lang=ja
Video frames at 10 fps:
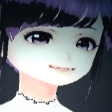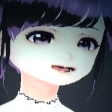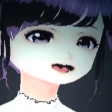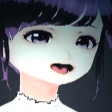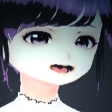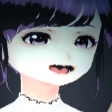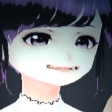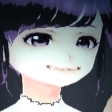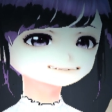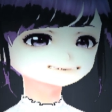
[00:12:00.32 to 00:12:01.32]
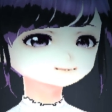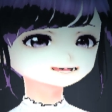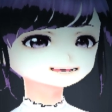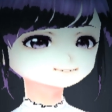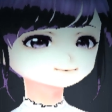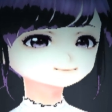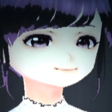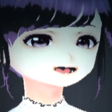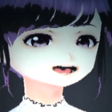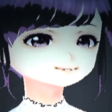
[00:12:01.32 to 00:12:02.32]
じゃあ今
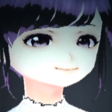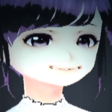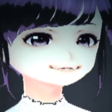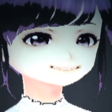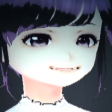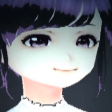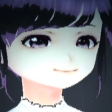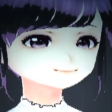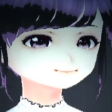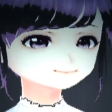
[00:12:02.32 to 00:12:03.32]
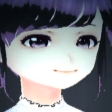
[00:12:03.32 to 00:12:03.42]
使ってる、